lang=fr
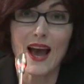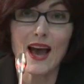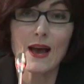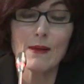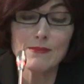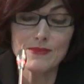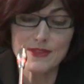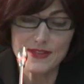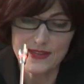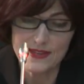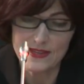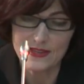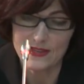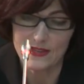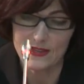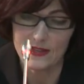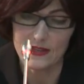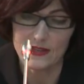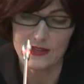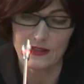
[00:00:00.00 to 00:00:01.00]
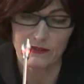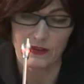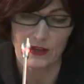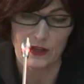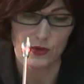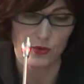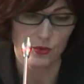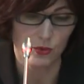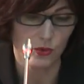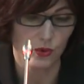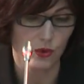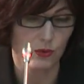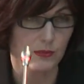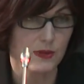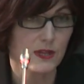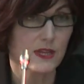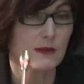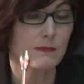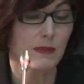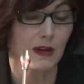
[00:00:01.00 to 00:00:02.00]
amnistiés les infractions
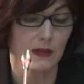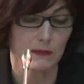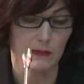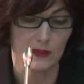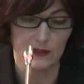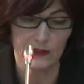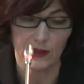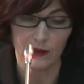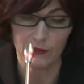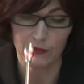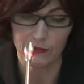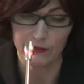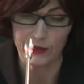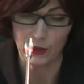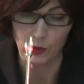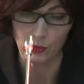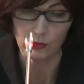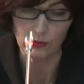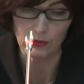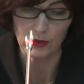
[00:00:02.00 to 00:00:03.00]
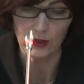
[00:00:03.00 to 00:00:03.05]
commises par les militaires félons,